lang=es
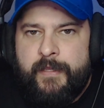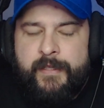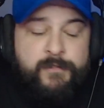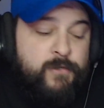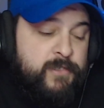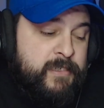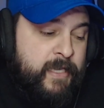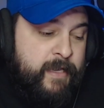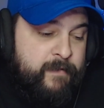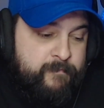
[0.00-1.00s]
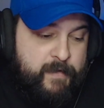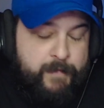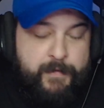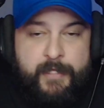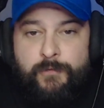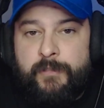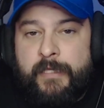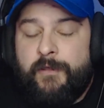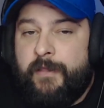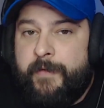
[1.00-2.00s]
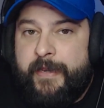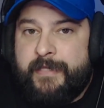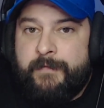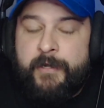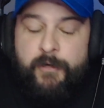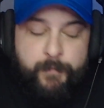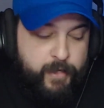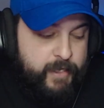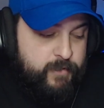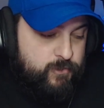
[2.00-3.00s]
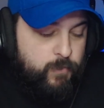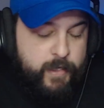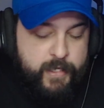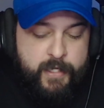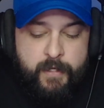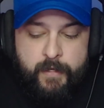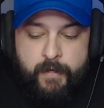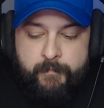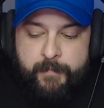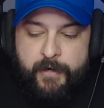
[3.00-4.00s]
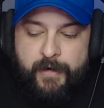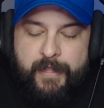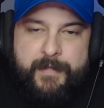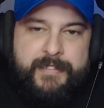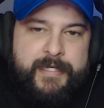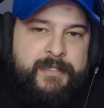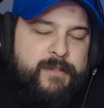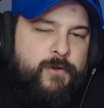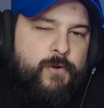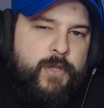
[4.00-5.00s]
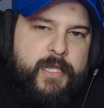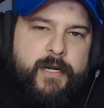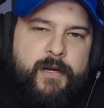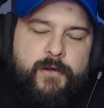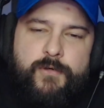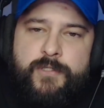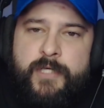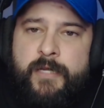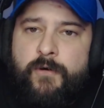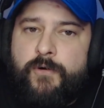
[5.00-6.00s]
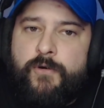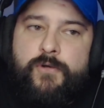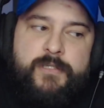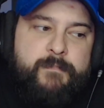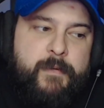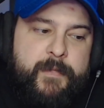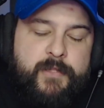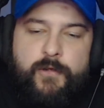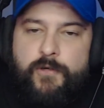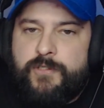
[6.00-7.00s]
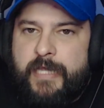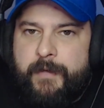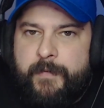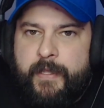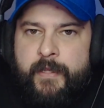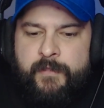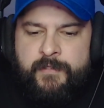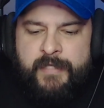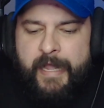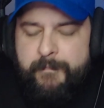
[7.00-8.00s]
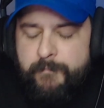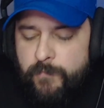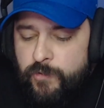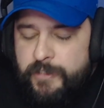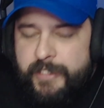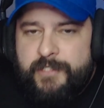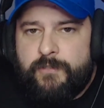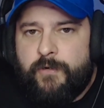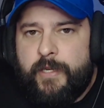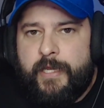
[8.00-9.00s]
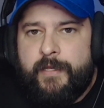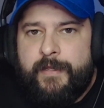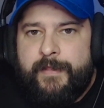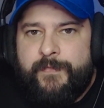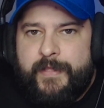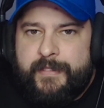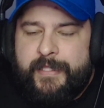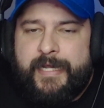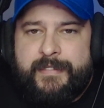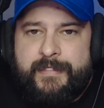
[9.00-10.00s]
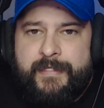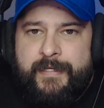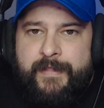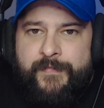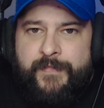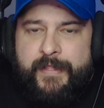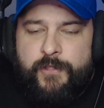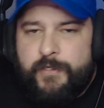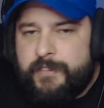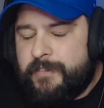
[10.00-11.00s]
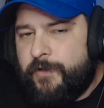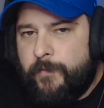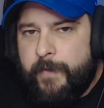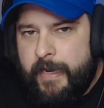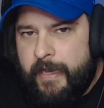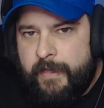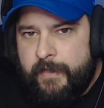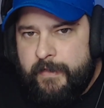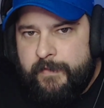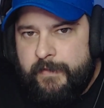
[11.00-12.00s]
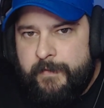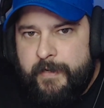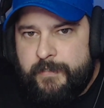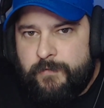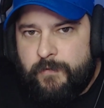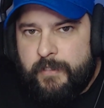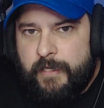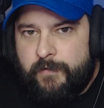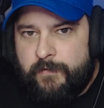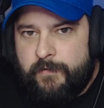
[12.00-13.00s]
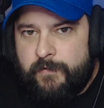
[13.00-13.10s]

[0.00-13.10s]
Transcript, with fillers: Y es cosas que Avilés Hurtado debería saberlo porque él estuvo ahí, pero la demás gente no lo quiere reconocer o no simplemente no lo sabe. Hay mucha historia detrás de toda esta novela de Avilés Hurtado.